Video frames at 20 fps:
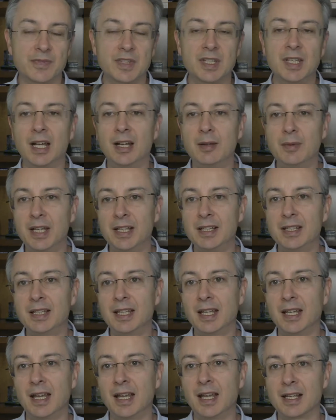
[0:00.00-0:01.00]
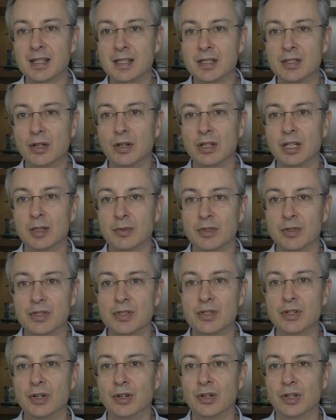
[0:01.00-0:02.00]
Chiaramente azioni,
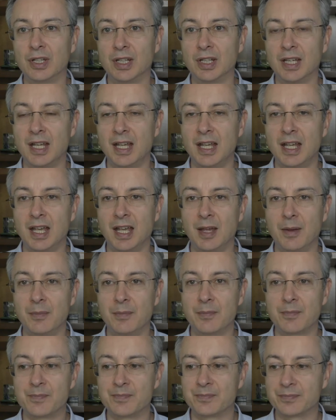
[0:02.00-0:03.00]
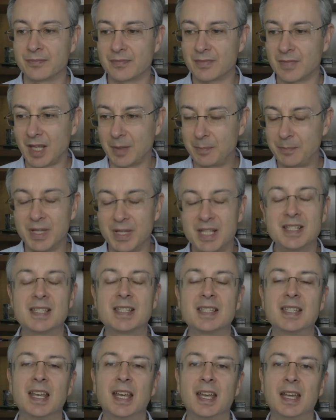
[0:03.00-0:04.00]
emozioni e, mm, e
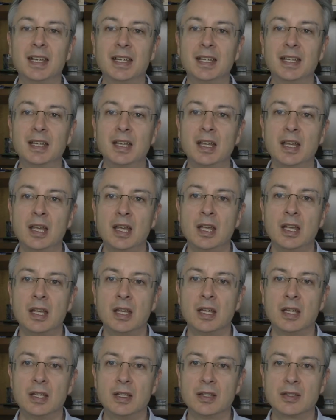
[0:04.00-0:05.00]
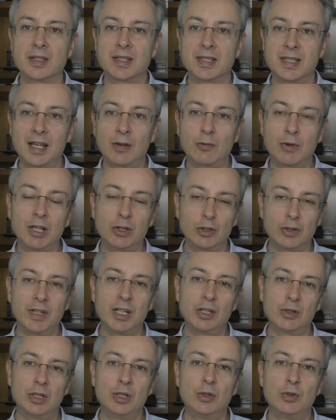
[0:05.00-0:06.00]
pensieri, eh, se quando
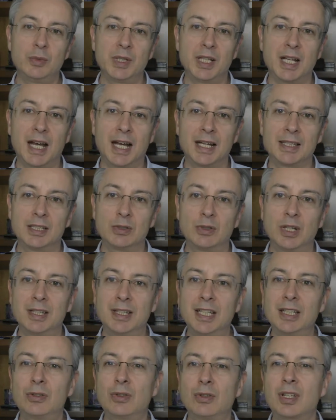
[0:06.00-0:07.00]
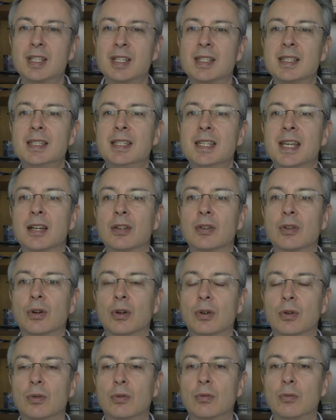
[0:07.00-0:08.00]
vengono illuminati non è detto che
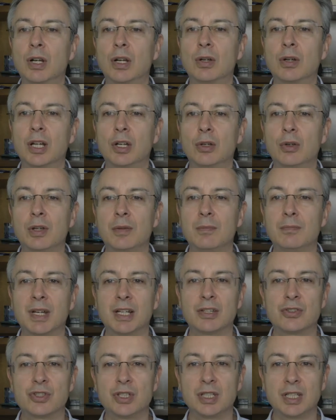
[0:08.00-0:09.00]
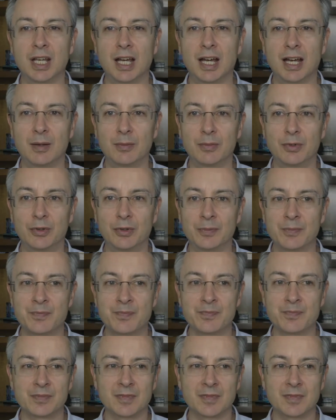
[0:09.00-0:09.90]
siano quello che noi immaginiamo,